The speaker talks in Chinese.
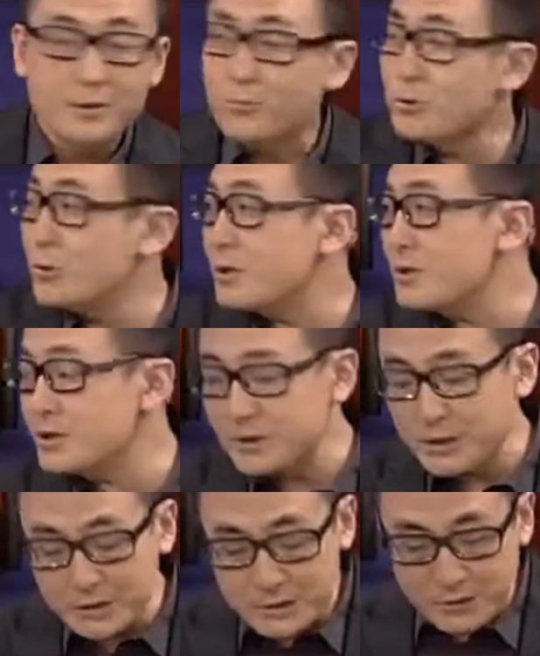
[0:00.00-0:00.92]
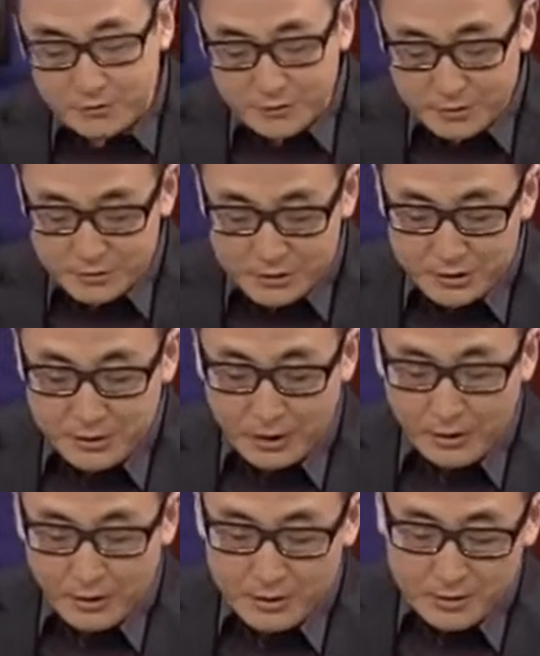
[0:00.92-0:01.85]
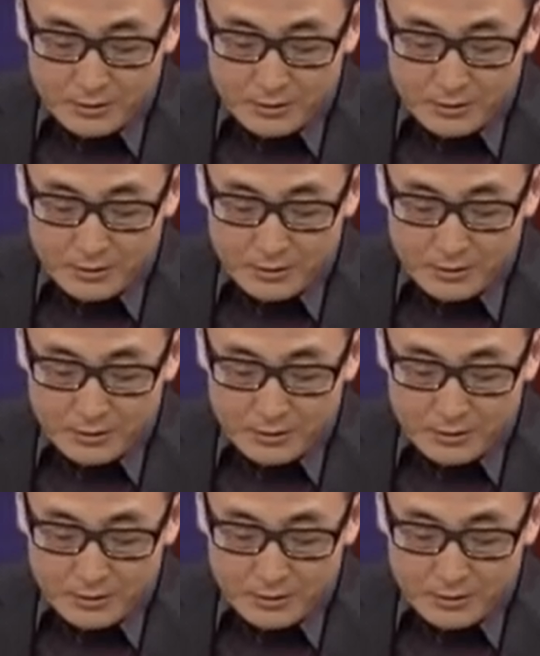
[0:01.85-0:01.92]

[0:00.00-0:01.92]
我觉得今天这封信呢，